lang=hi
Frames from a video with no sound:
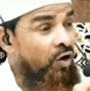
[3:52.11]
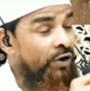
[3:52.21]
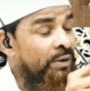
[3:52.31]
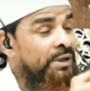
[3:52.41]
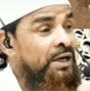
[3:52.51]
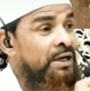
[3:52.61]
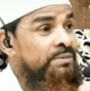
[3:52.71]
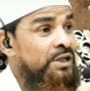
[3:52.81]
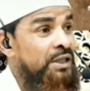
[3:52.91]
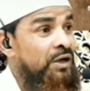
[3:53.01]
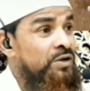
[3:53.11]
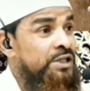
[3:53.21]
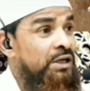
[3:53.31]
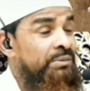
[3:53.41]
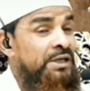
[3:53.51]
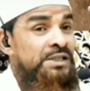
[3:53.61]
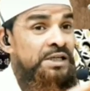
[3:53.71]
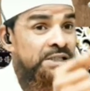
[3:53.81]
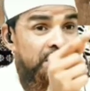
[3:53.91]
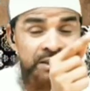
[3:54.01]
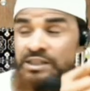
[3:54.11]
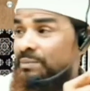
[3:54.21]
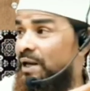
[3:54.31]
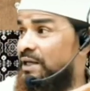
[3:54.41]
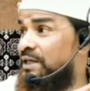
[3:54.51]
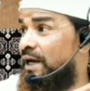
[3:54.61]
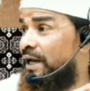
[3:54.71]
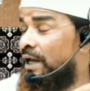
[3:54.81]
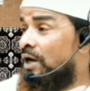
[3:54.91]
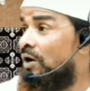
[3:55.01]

और नबी अकरम सल्लल्लाहु अलैहि वसल्लम ने इसे सख्ती से मना किया है